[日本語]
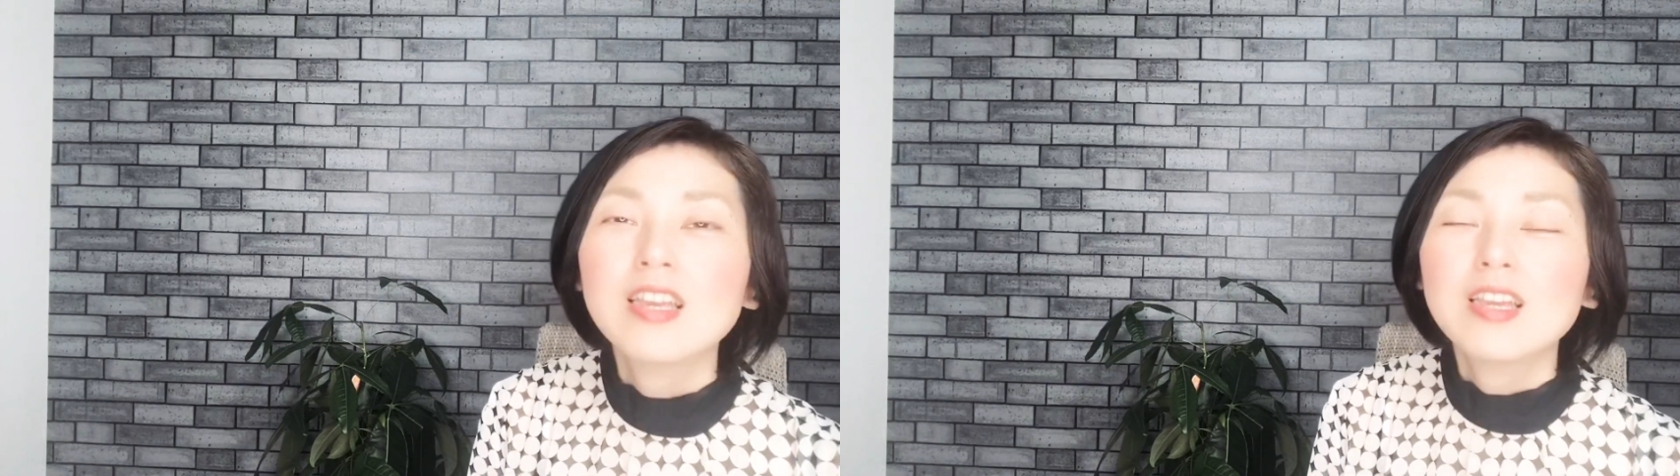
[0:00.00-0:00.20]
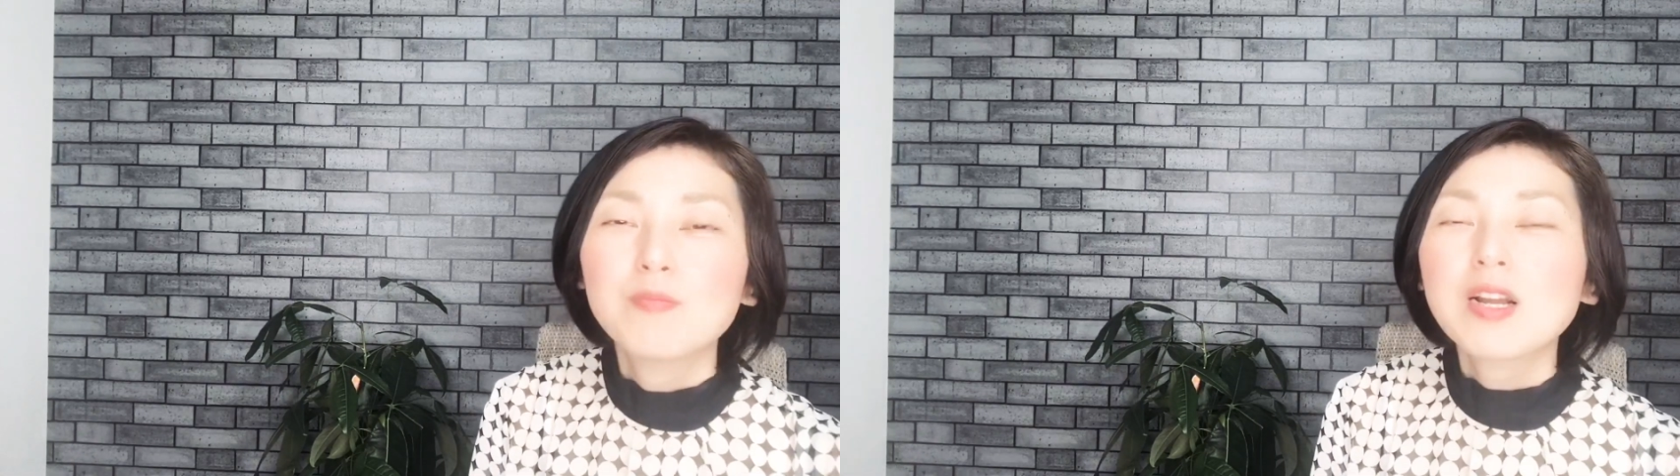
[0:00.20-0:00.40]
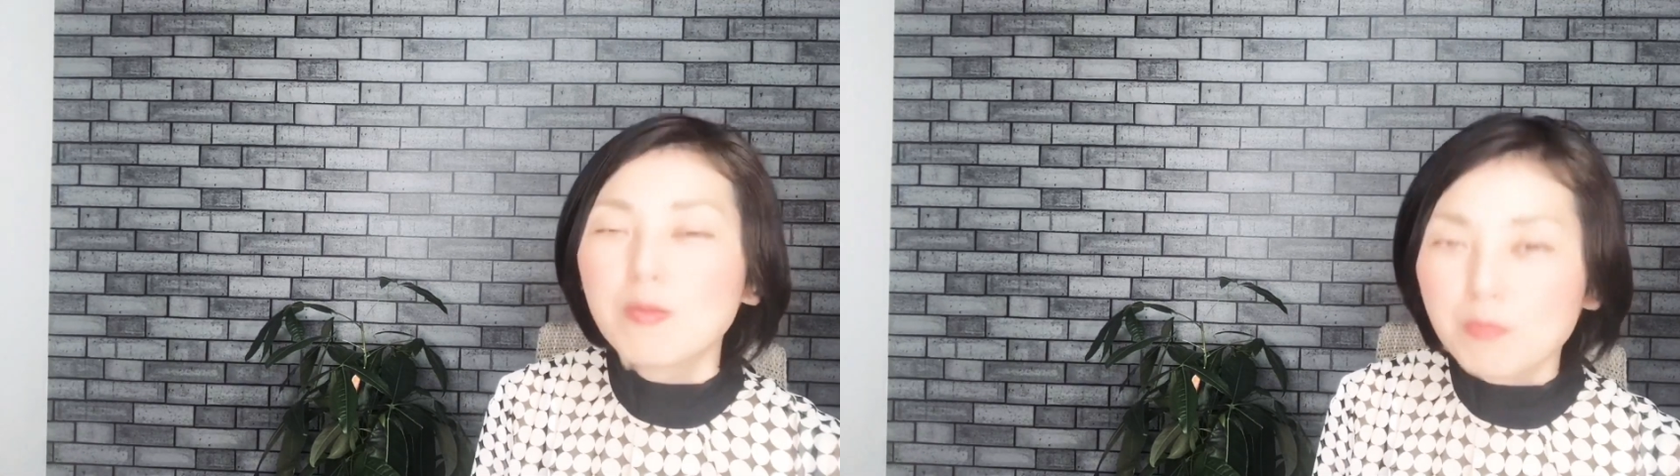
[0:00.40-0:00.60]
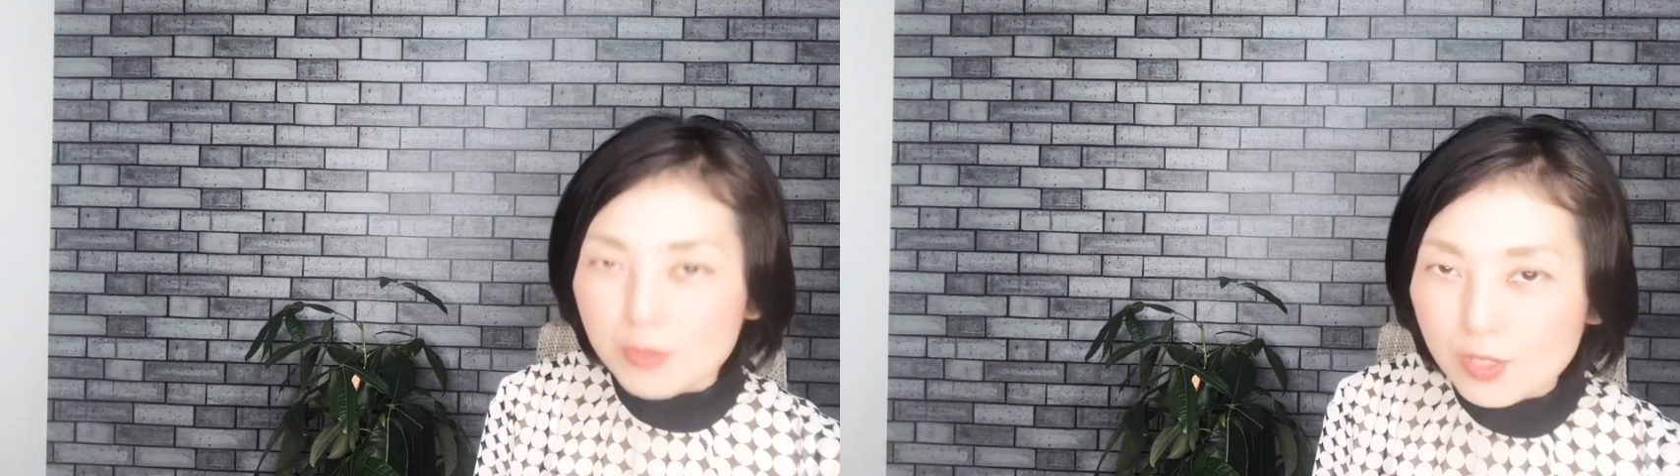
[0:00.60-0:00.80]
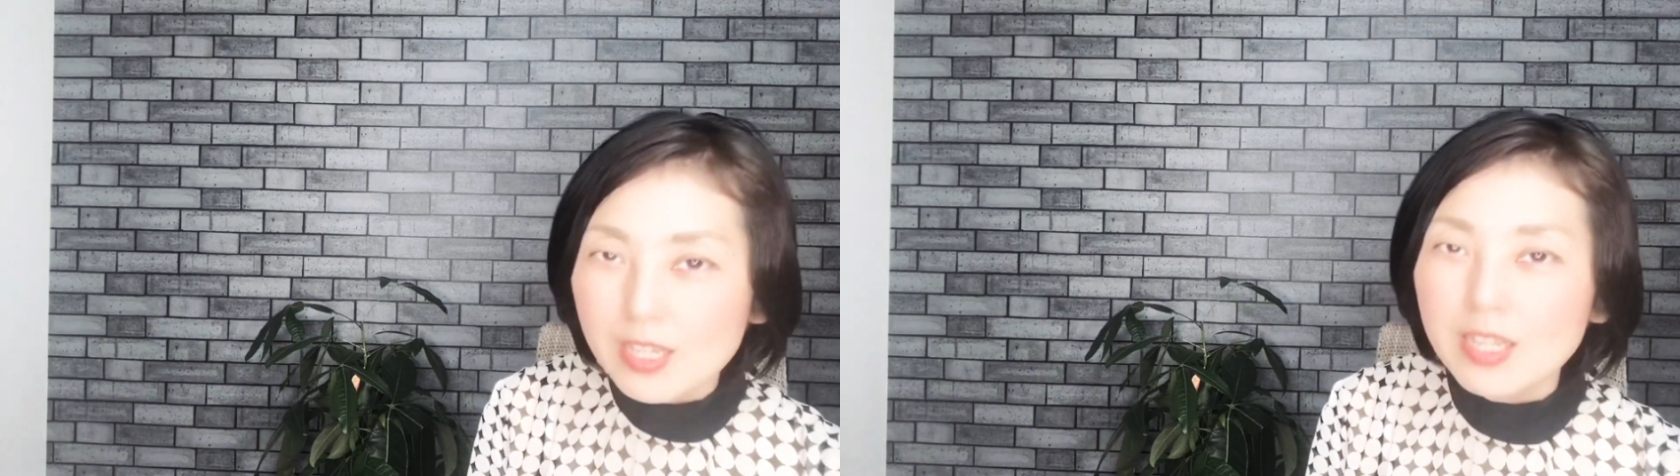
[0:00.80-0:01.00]
まあ、
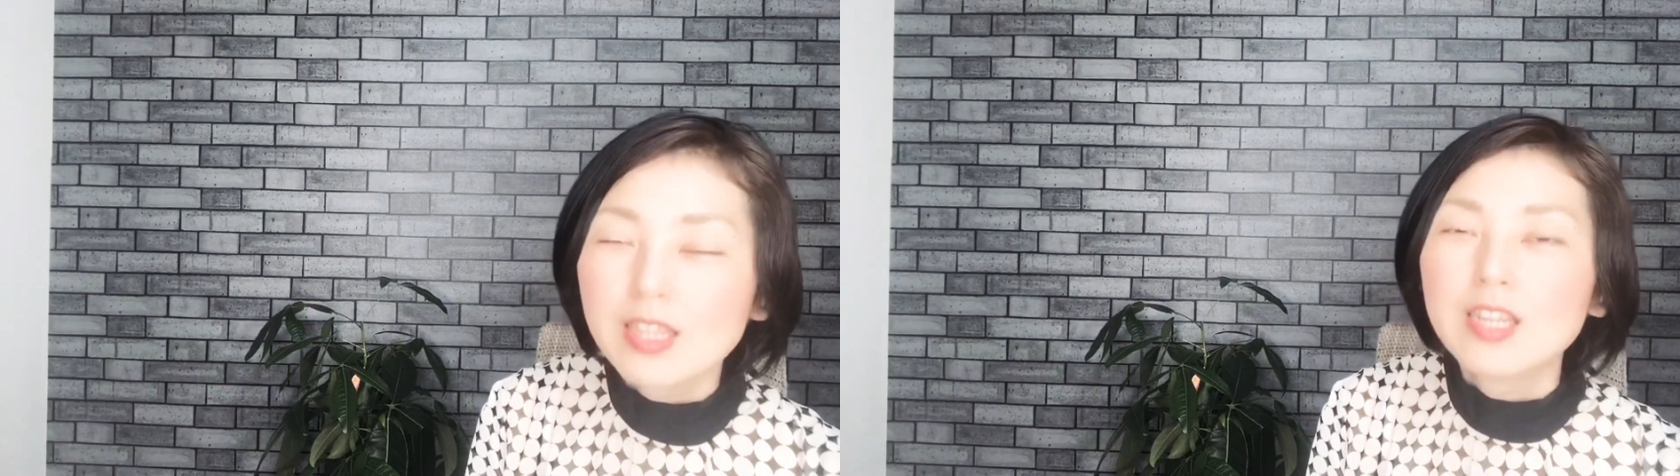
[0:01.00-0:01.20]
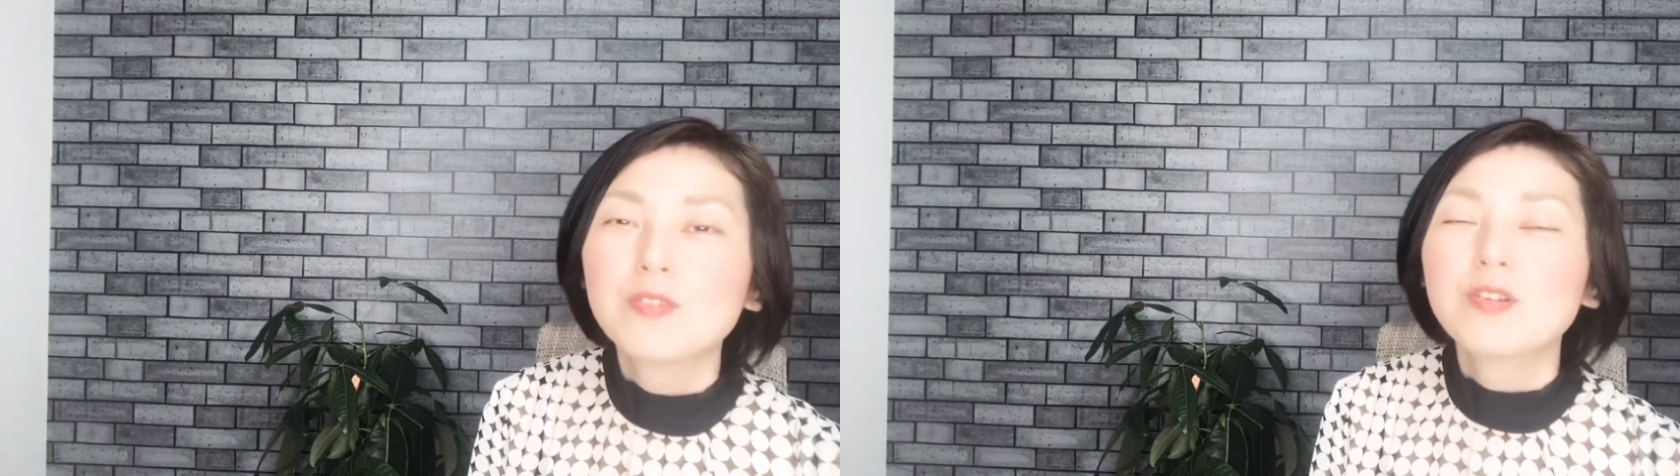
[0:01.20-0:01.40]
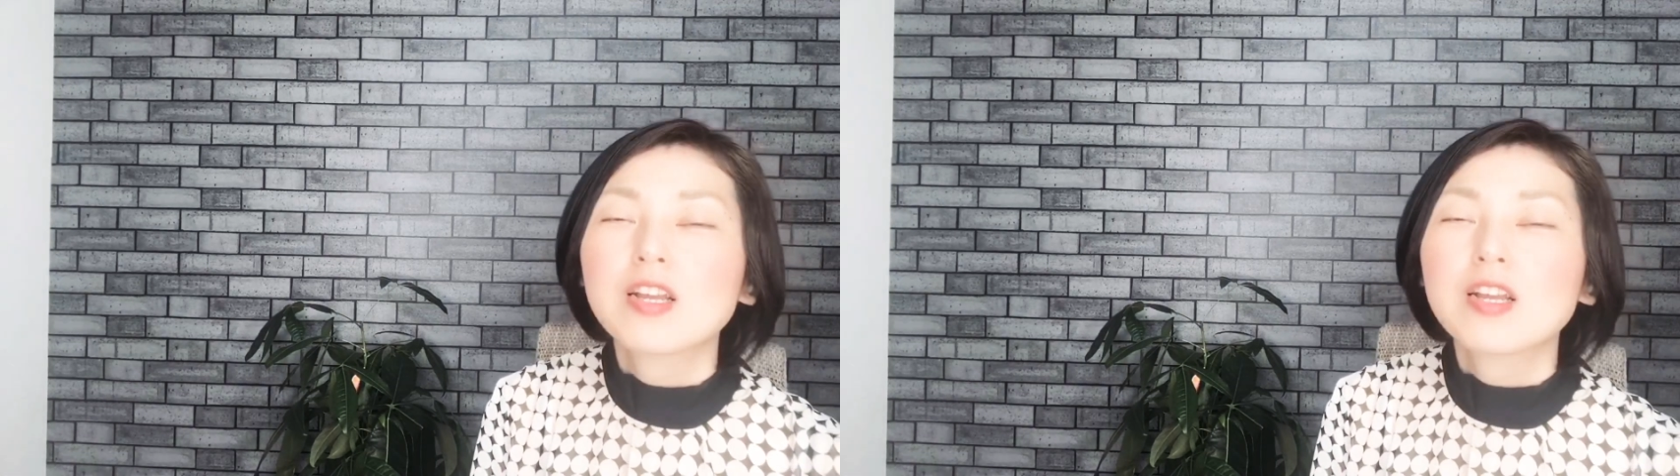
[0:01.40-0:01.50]
カップルになったりとか